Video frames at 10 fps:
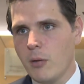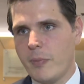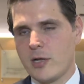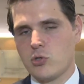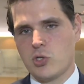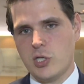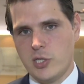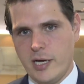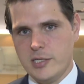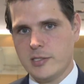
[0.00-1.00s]
para a
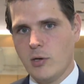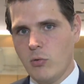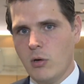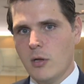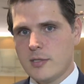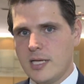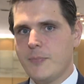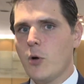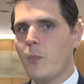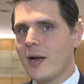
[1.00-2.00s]
sociedade. Então,
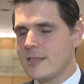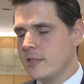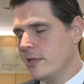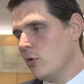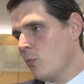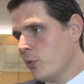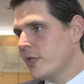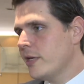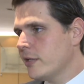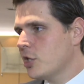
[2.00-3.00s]
sempre é um prazer. Eu não
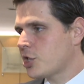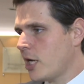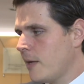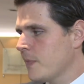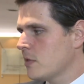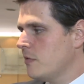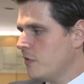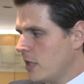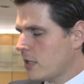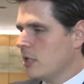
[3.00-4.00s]
poderia deixar de
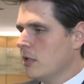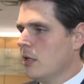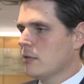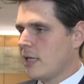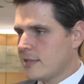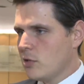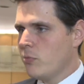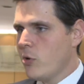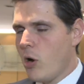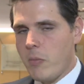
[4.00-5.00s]
vir aqui trazer o
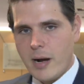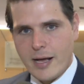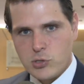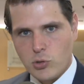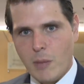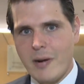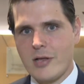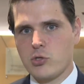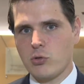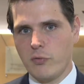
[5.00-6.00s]
meu abraço, o
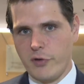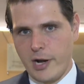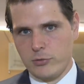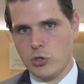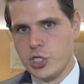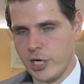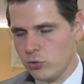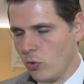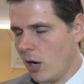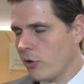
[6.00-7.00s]
abraço do governador
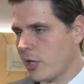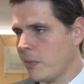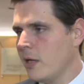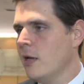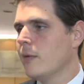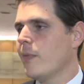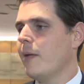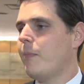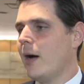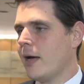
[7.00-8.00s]
Geraldo Alckmin, né,
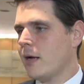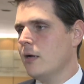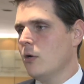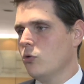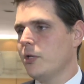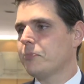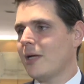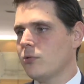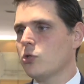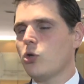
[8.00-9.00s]
para o
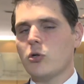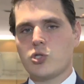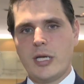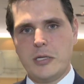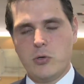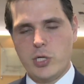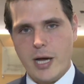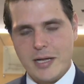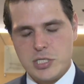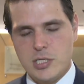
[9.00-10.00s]
deputado Antônio Salim
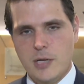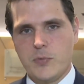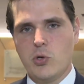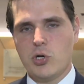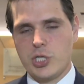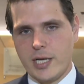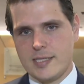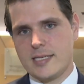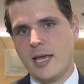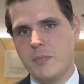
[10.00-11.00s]
Curiati, que hoje
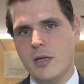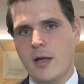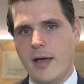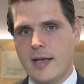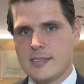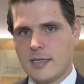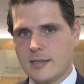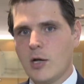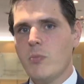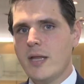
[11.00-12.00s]
recebe essa
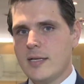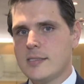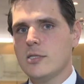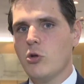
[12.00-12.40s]
tão merecida